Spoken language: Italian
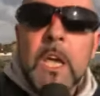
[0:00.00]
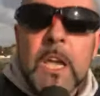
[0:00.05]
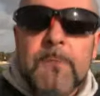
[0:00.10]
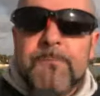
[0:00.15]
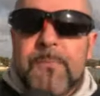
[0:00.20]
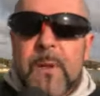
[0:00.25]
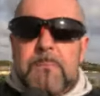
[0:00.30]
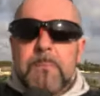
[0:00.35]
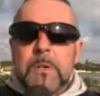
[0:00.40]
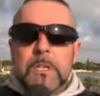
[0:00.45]

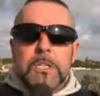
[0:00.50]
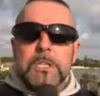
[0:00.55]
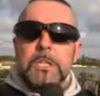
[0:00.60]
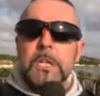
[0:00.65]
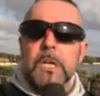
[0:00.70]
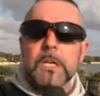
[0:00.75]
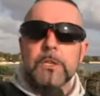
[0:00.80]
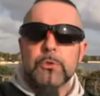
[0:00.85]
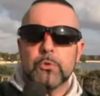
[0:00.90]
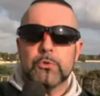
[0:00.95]
Il
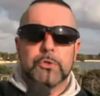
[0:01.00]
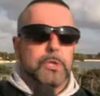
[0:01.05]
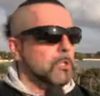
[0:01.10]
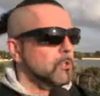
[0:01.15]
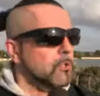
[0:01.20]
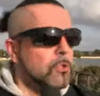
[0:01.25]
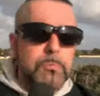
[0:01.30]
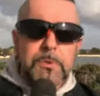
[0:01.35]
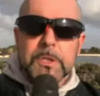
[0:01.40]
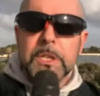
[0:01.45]
farmacista che è
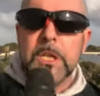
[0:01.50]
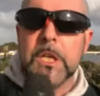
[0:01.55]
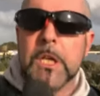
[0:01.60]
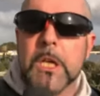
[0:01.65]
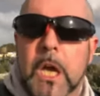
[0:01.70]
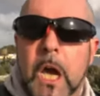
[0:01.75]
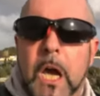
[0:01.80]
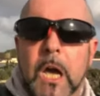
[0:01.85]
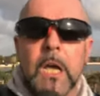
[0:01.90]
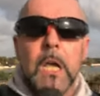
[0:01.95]
successo mi
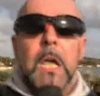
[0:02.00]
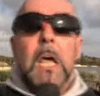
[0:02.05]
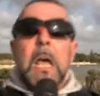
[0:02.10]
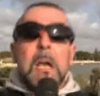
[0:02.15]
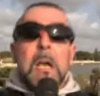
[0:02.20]
dica,